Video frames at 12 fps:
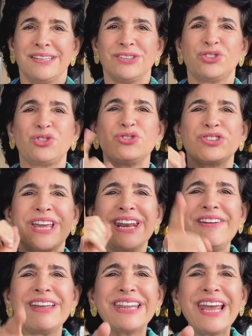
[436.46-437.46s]

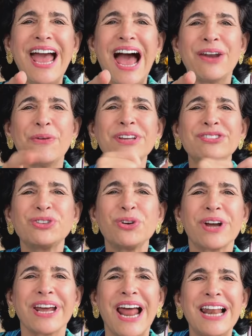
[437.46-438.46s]
Suscríbete a nuestro
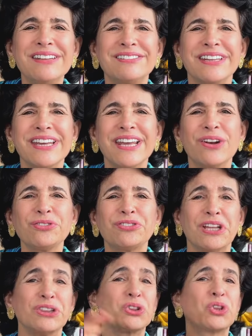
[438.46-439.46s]
canal y síguenos
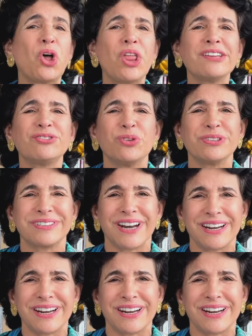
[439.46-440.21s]
en todas nuestras